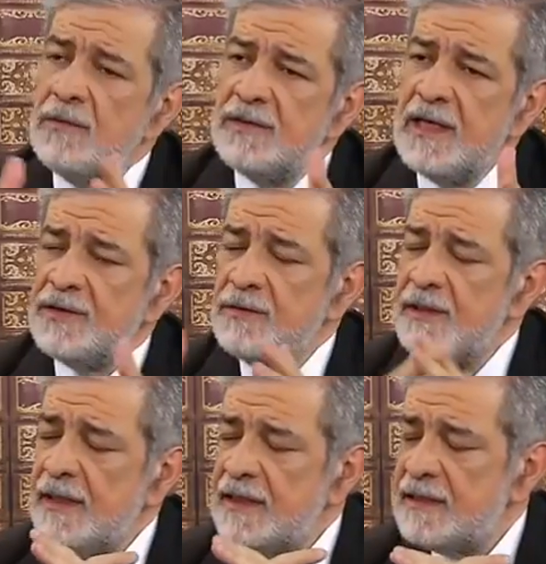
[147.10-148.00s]
Alguns acham
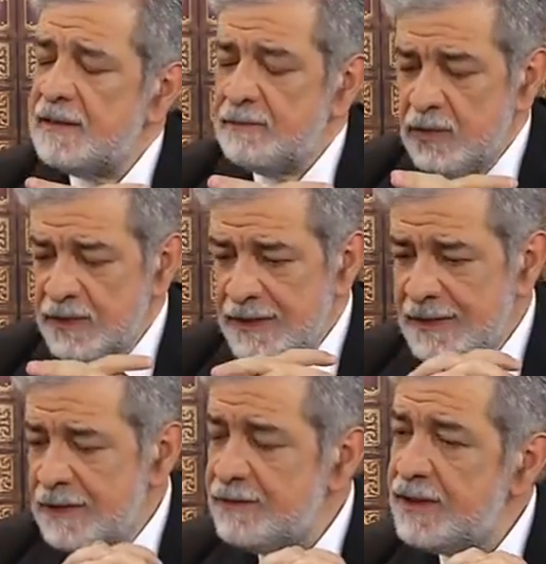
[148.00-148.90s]
que essa
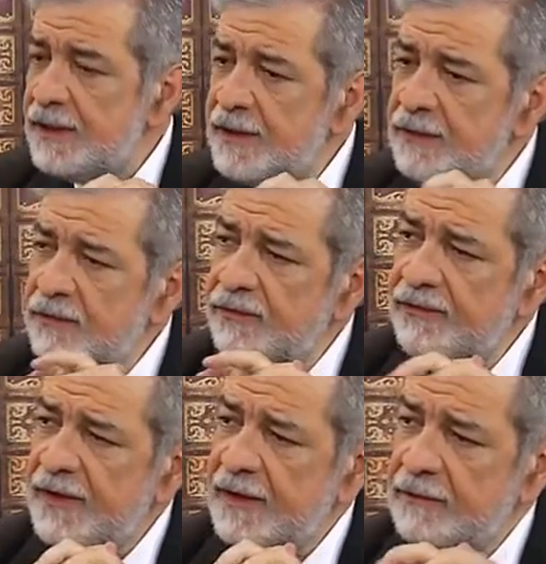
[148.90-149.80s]
posição de que o
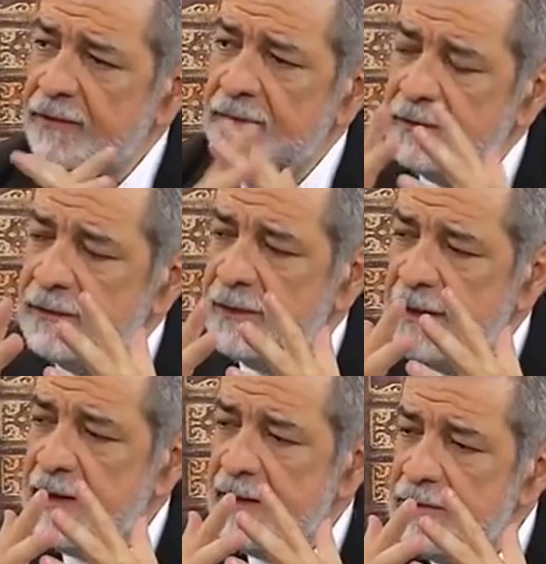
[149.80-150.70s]
feto
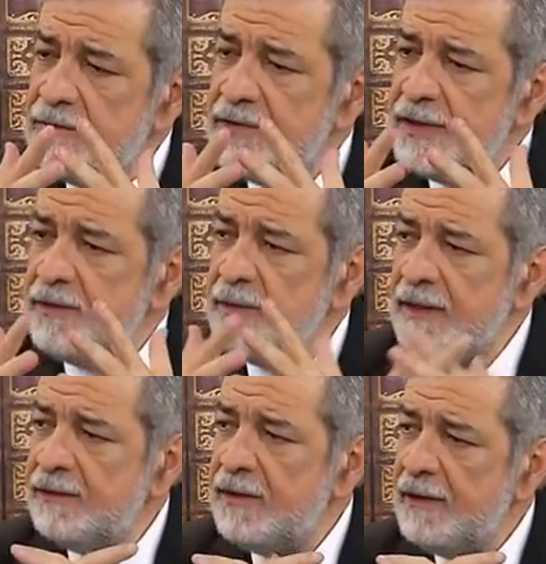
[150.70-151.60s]
é, é, um ser
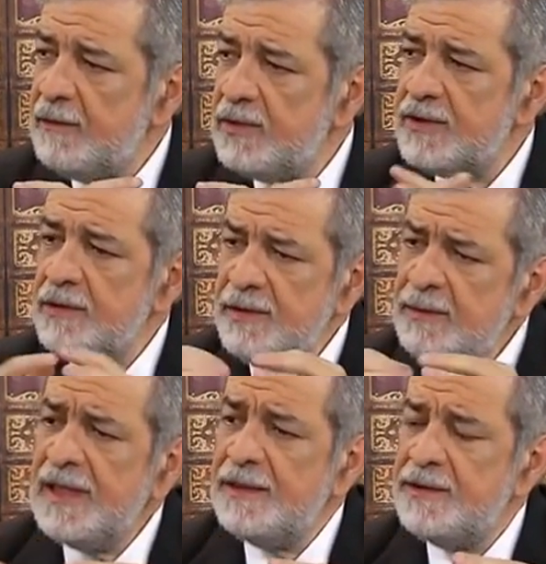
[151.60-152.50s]
humano é uma posição
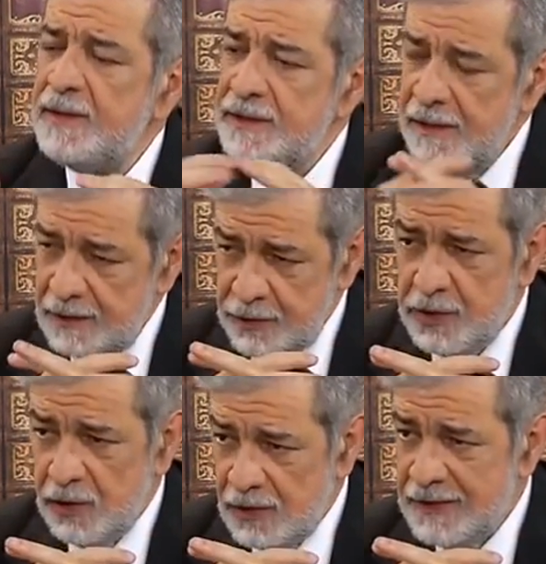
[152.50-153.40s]
eminentemente
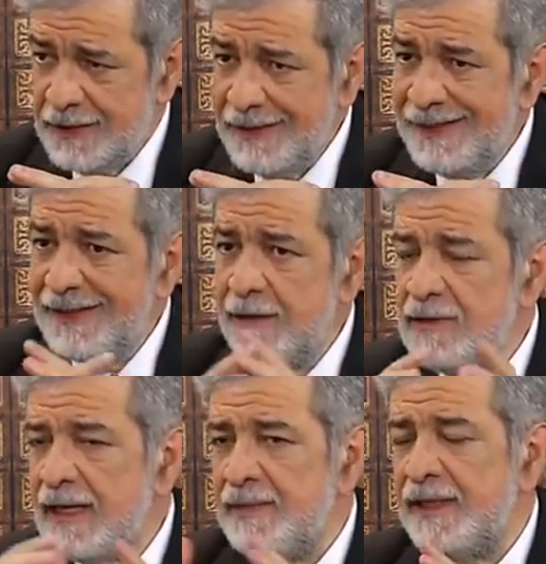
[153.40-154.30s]
religiosa e que não
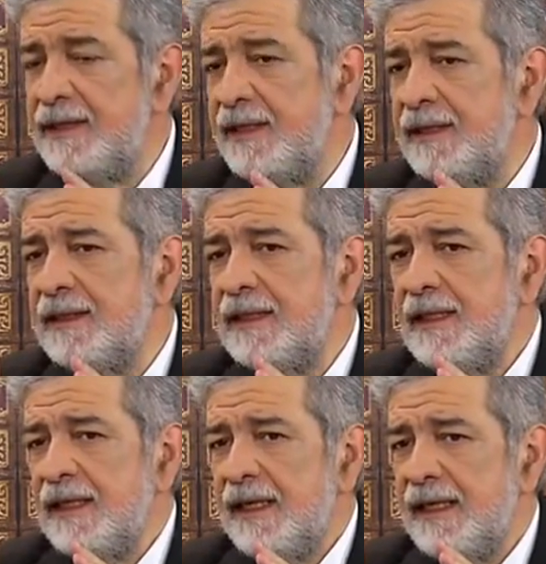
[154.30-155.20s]
caberia
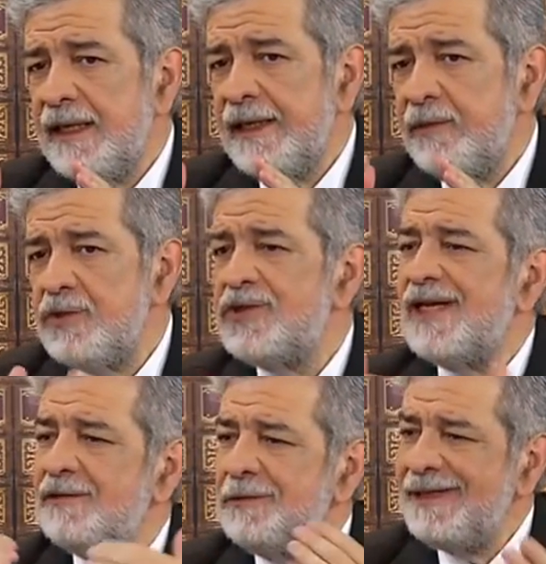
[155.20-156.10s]
é, num
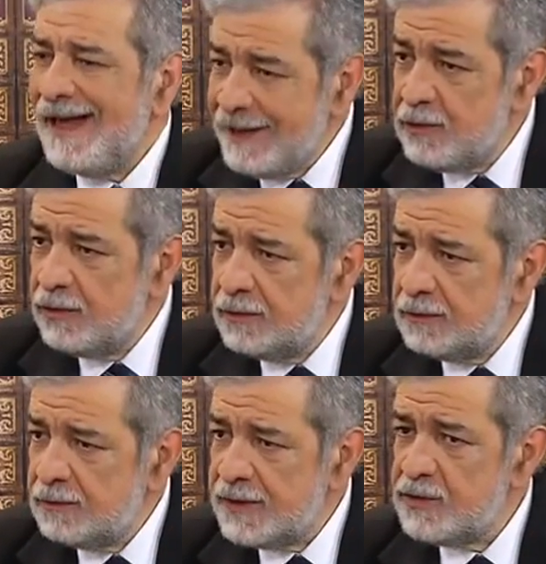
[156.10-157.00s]
Estado laico
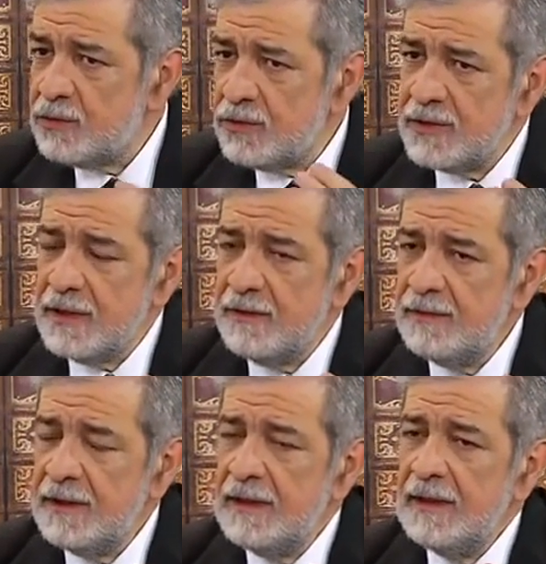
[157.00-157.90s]
uma
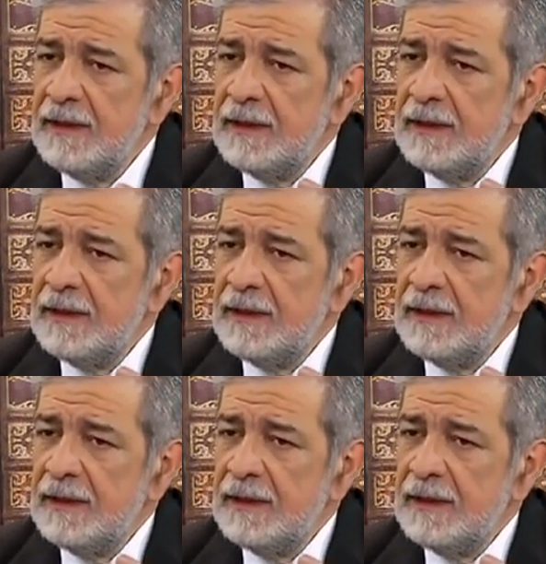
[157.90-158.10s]
discussão